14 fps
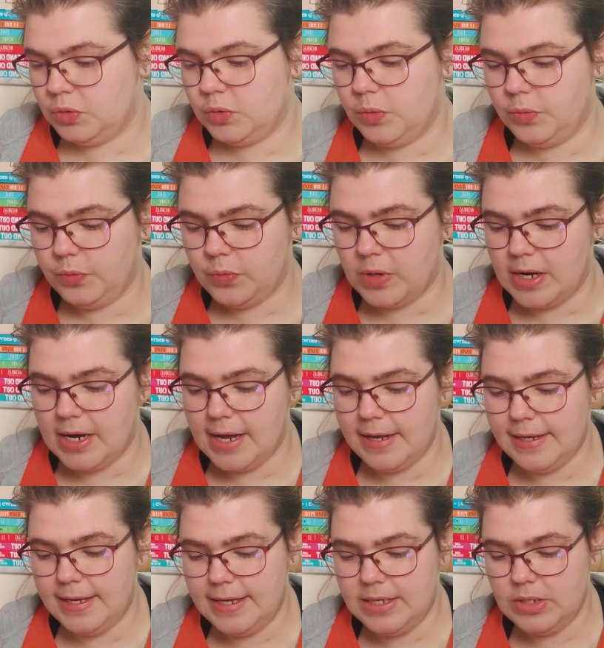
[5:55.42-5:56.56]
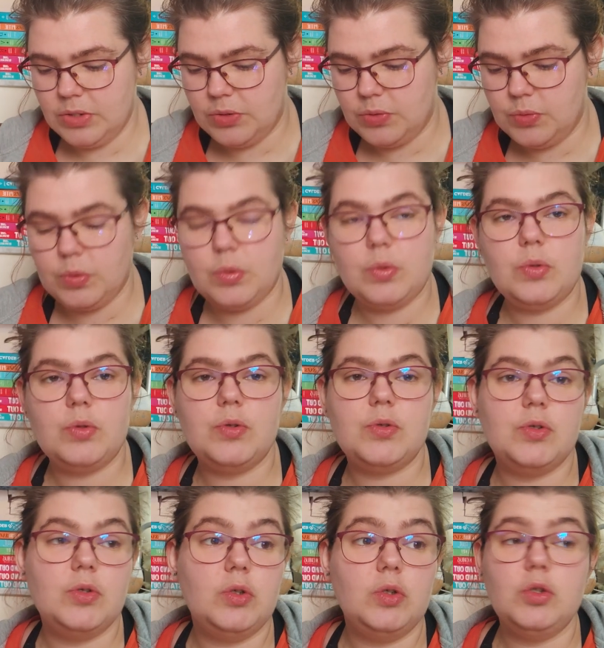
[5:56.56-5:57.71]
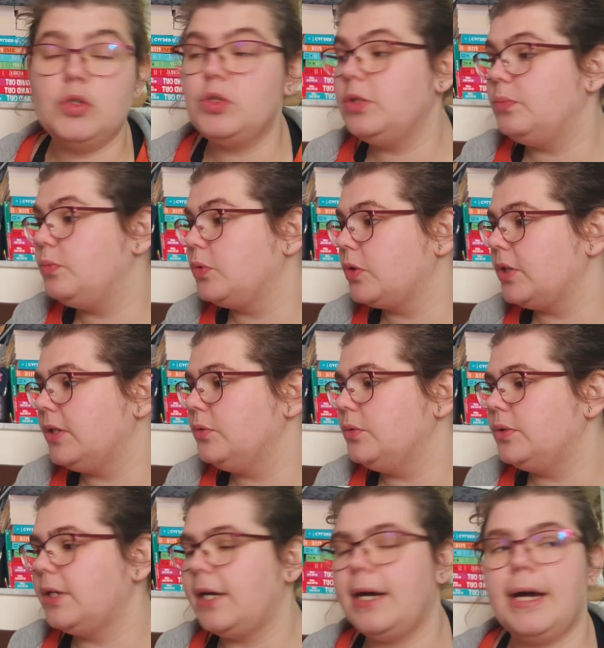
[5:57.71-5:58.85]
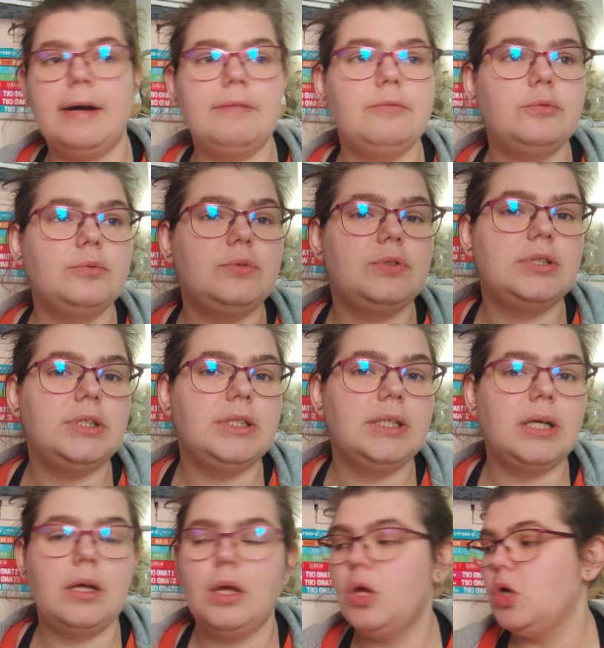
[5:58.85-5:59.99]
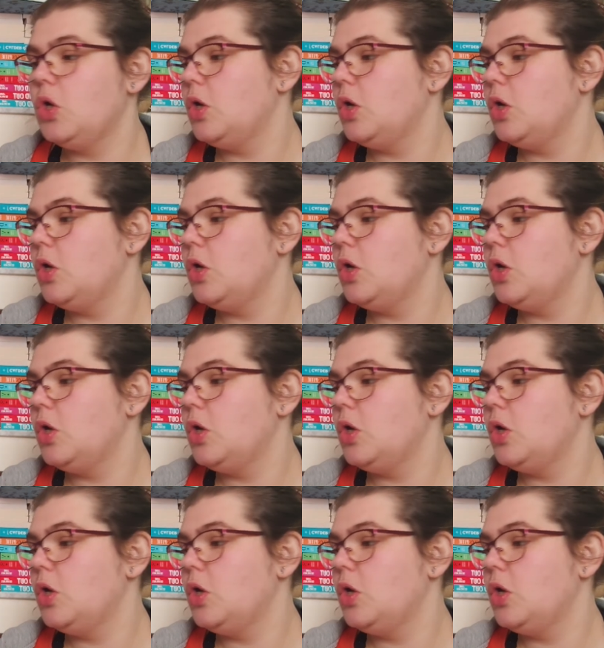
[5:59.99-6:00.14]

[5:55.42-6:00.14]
Du coup, voilà. Et sur ce, je n'ai plus rien d'autre à vous dire.